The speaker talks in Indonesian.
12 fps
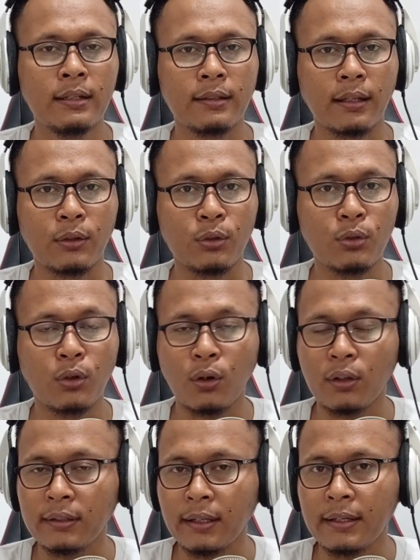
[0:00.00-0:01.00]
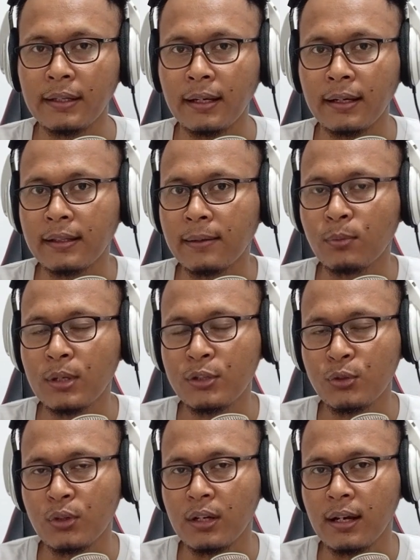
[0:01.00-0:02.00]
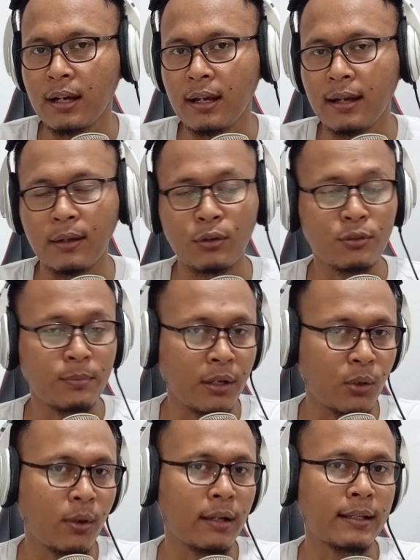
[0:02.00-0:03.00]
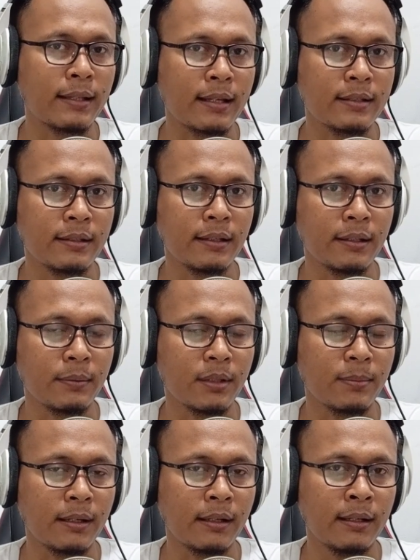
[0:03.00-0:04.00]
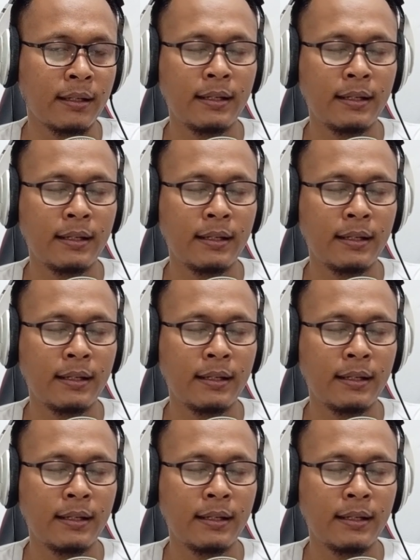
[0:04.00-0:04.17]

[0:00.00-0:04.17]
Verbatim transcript: tentu konten yang kita buat juga harus berkualitas nih teman-teman.